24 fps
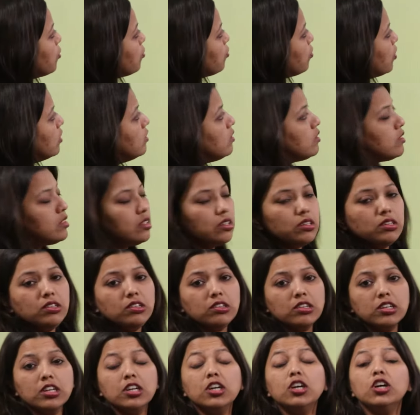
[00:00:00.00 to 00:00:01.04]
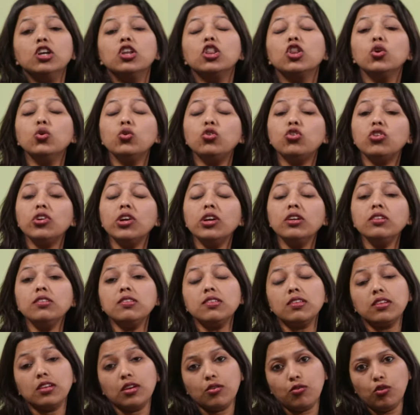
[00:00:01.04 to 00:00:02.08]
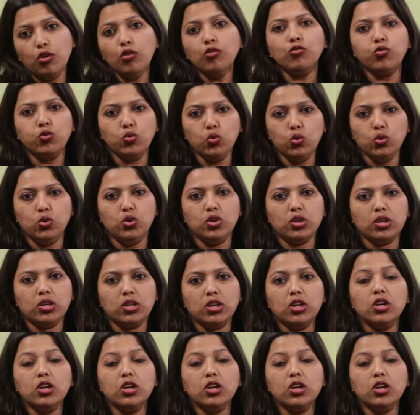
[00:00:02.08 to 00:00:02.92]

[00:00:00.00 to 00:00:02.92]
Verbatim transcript: फर्स्ट इज न्यूट्रिएंट्स इन अवर फूड